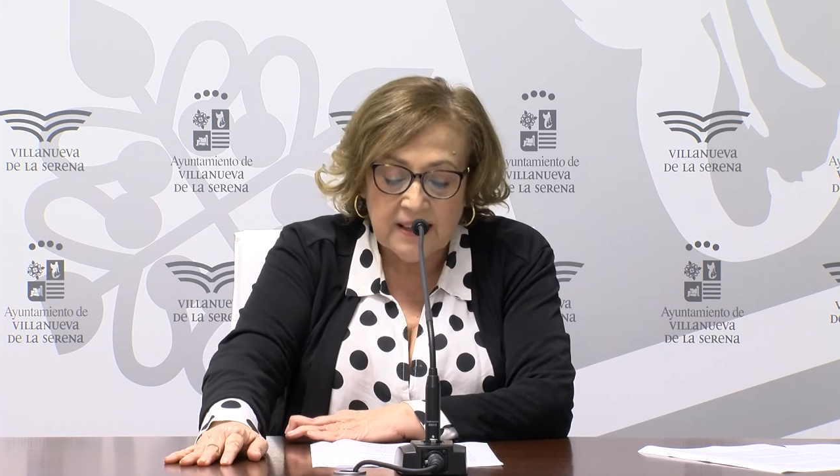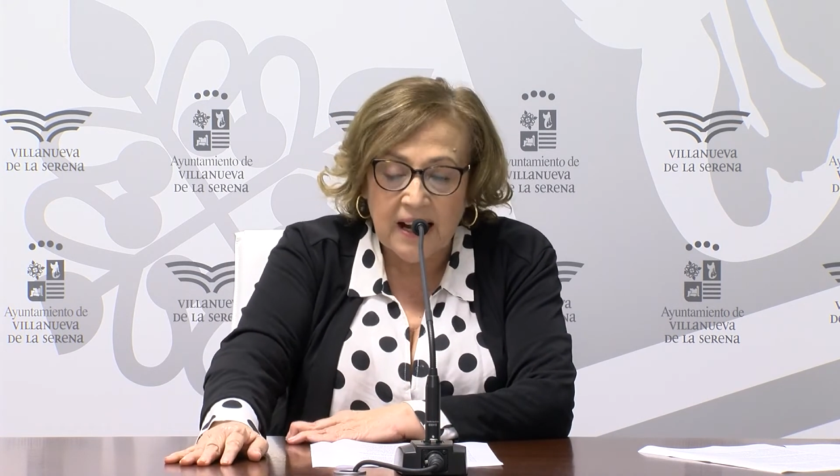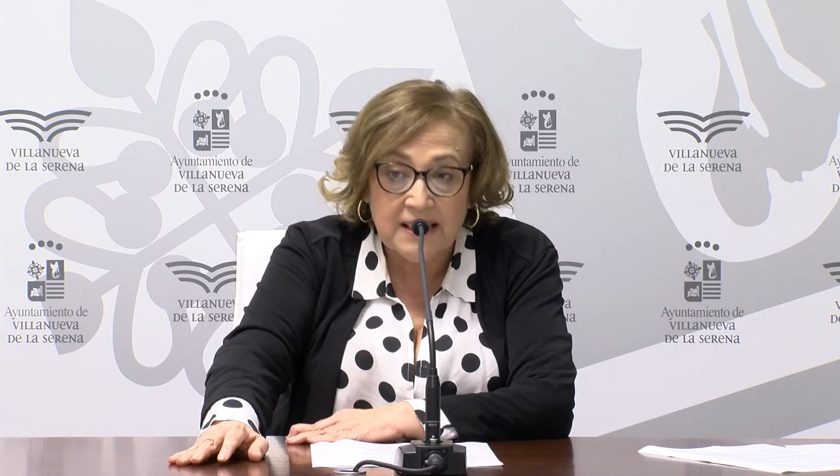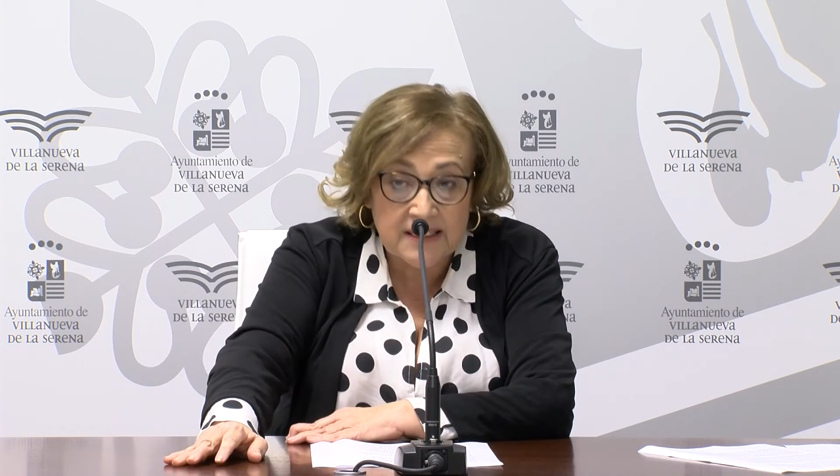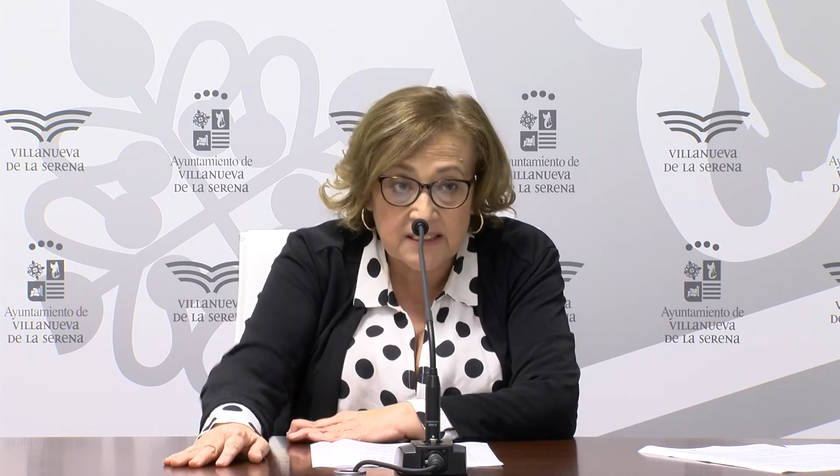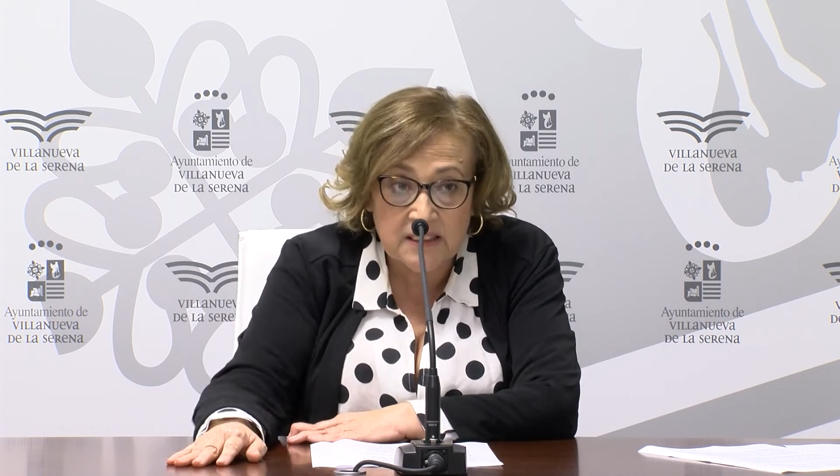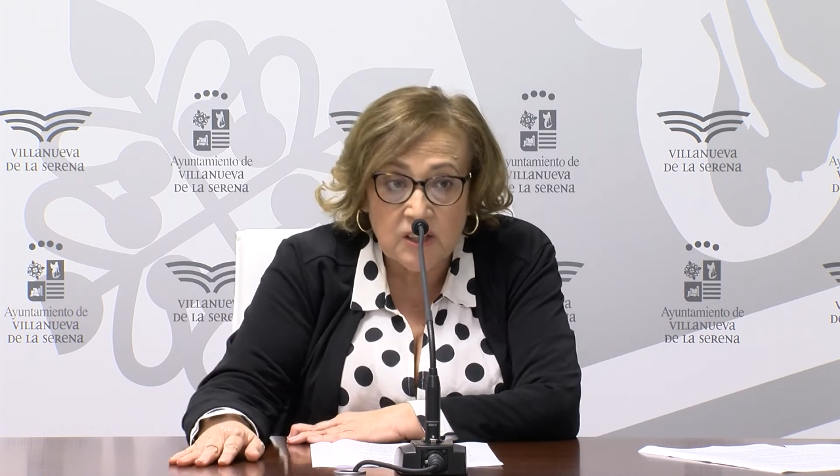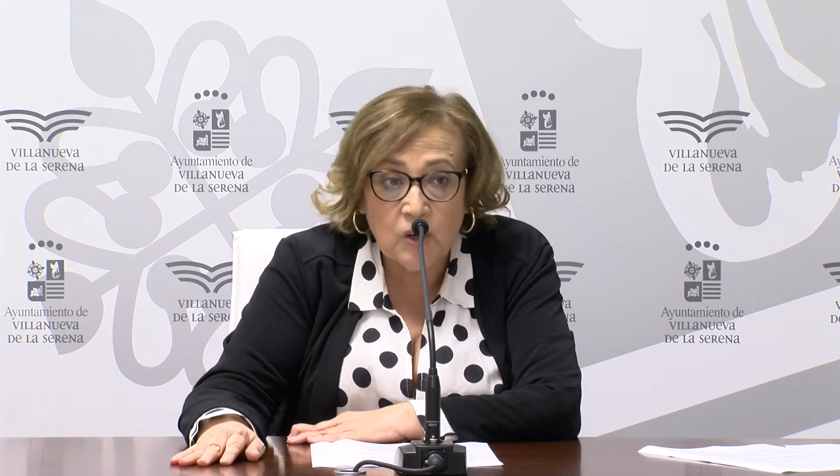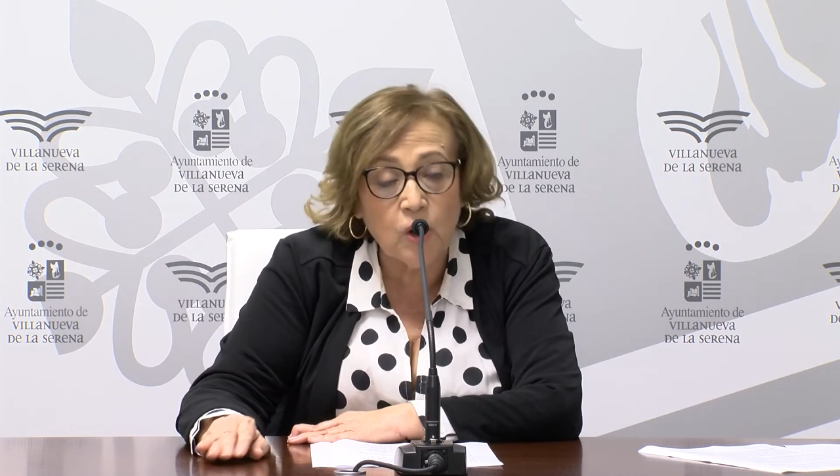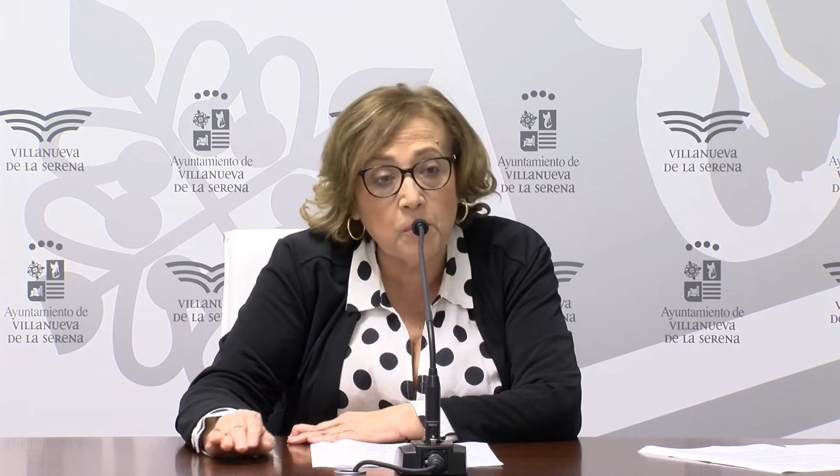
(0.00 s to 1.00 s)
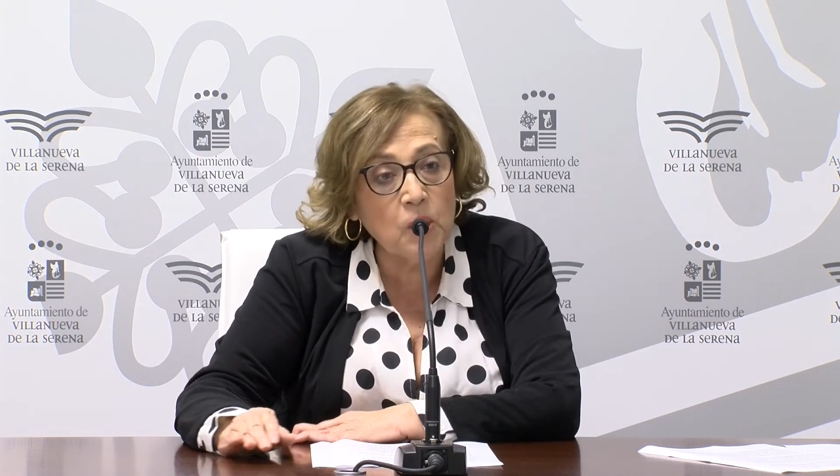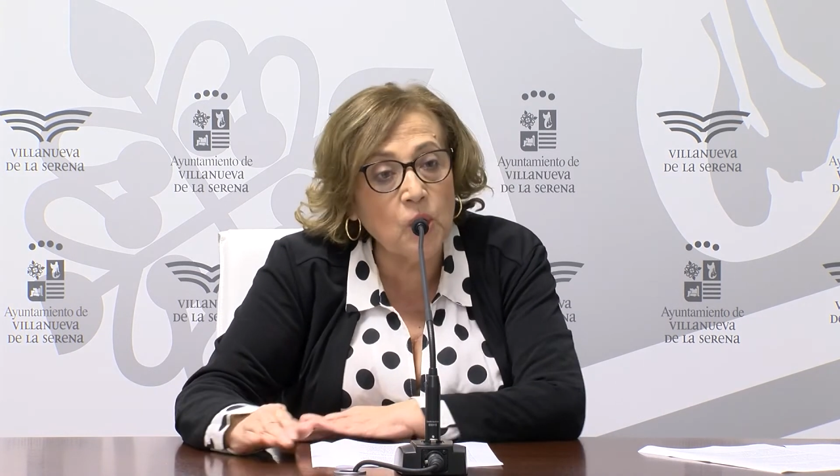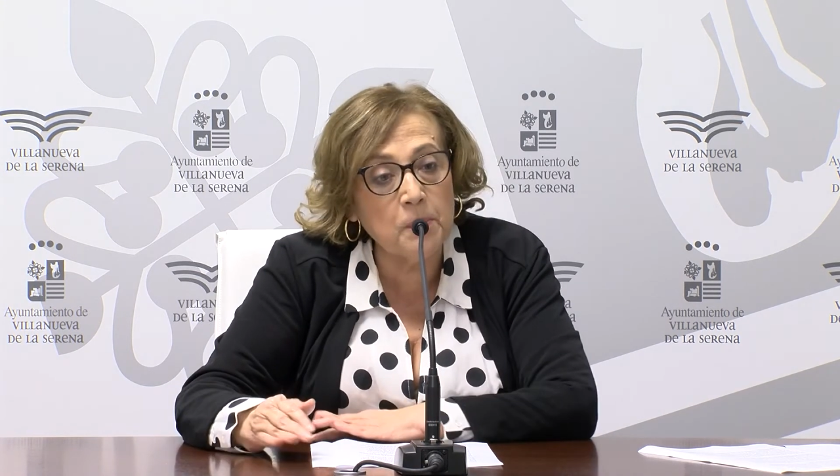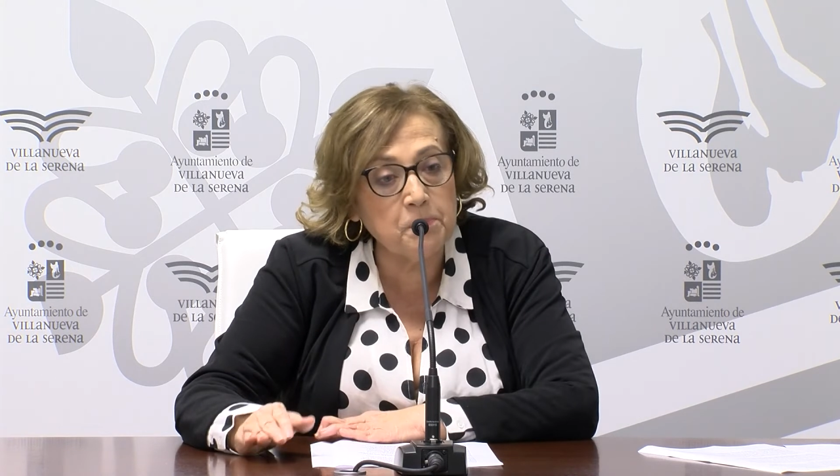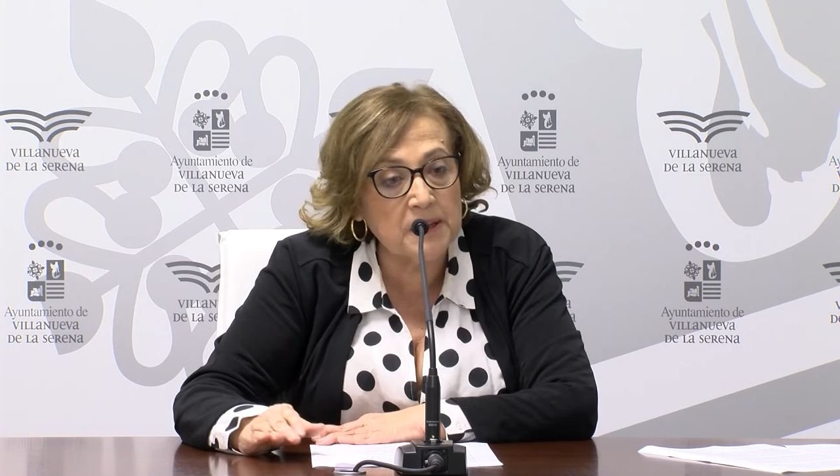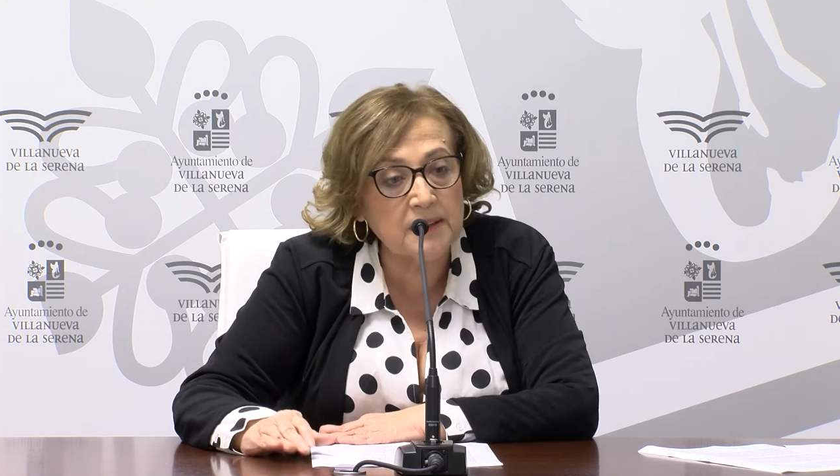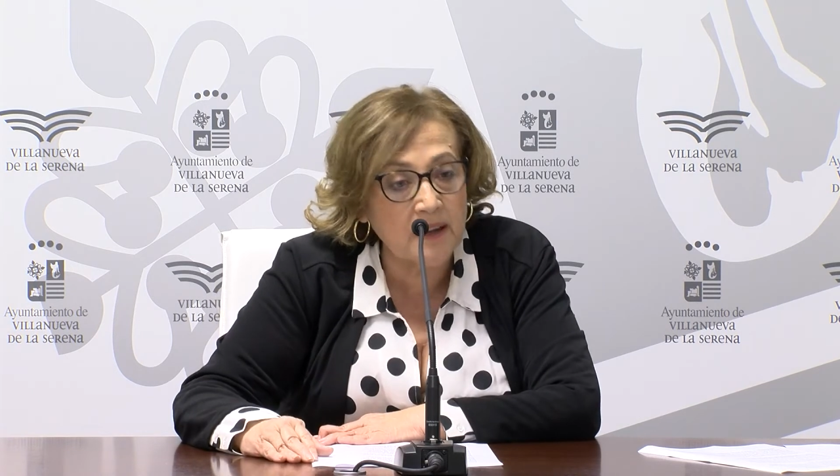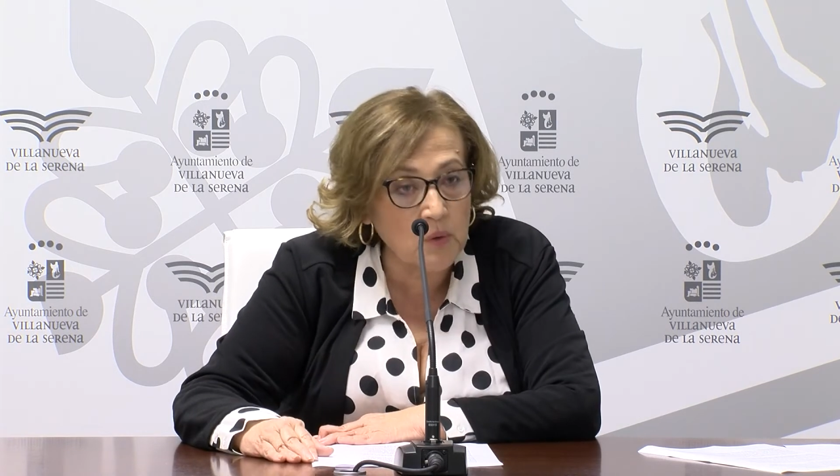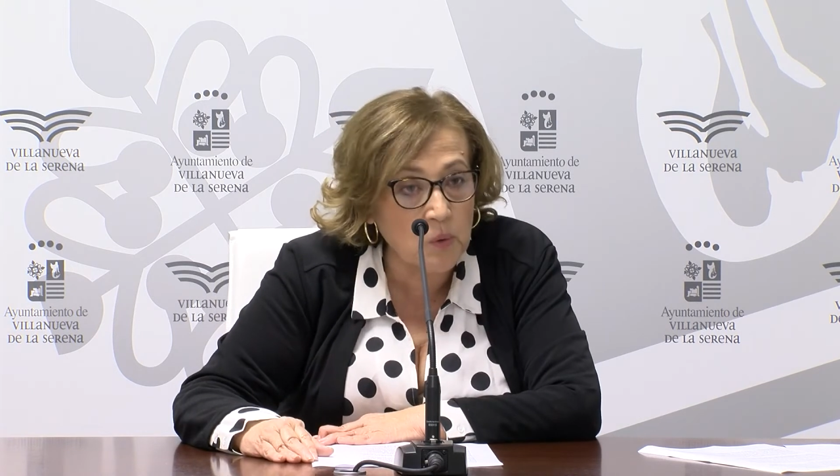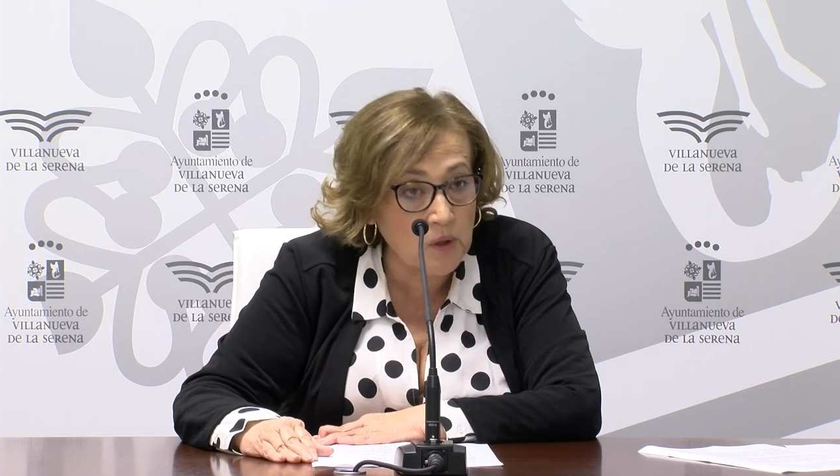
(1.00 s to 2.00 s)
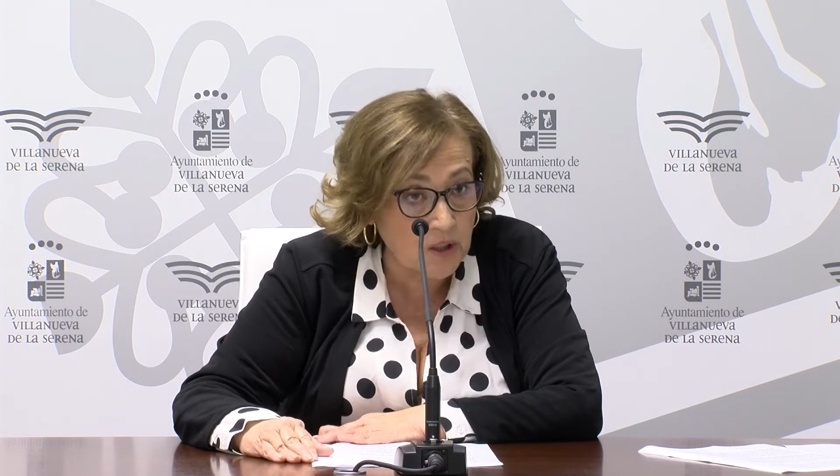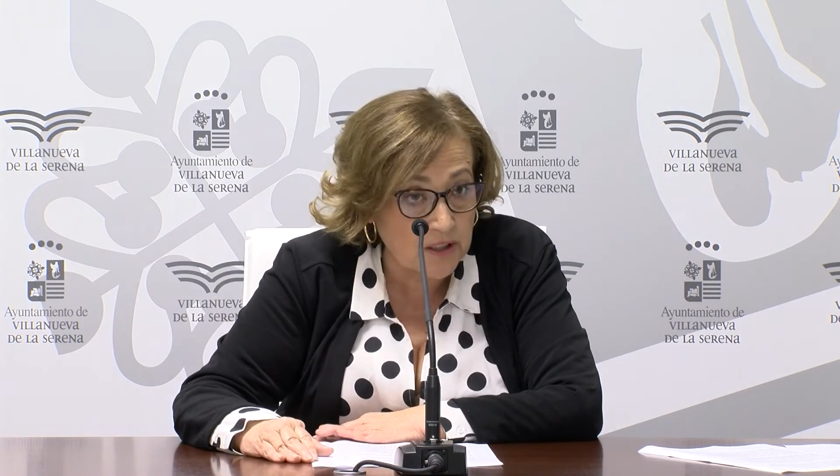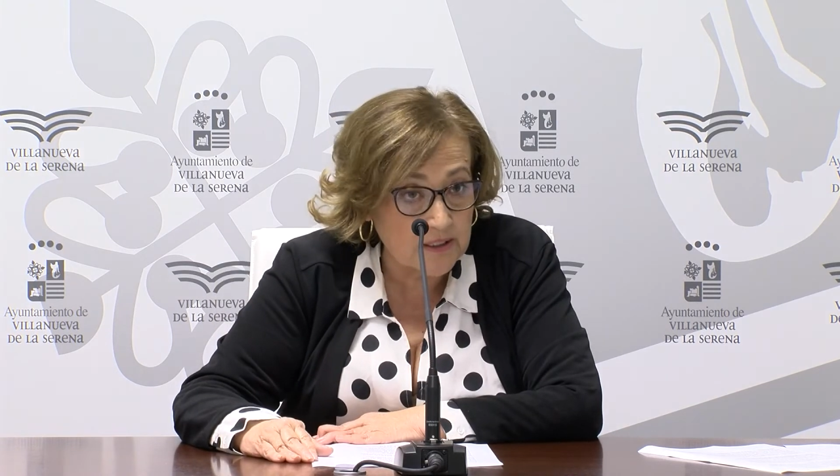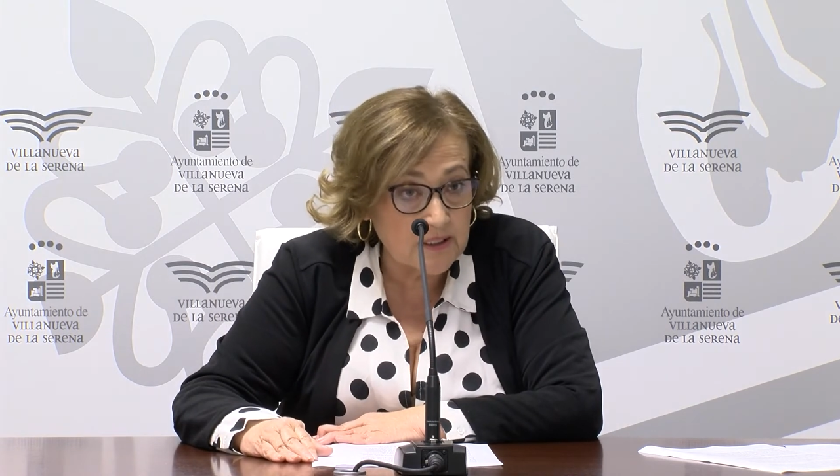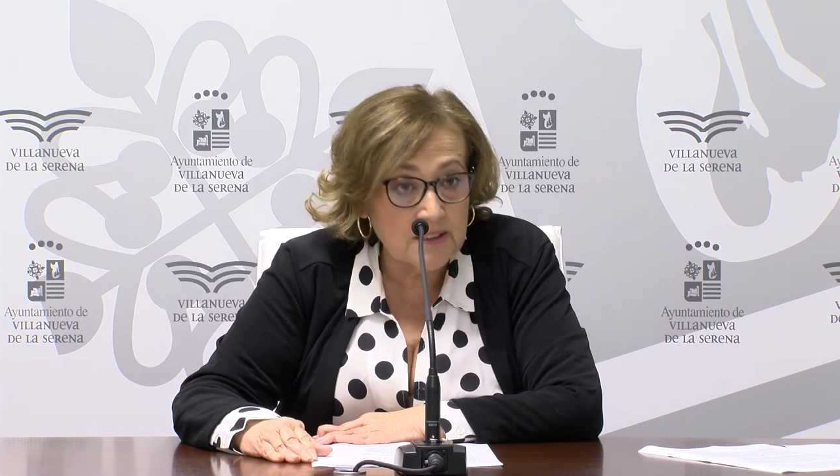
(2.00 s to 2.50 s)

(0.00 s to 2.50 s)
así como los espectáculos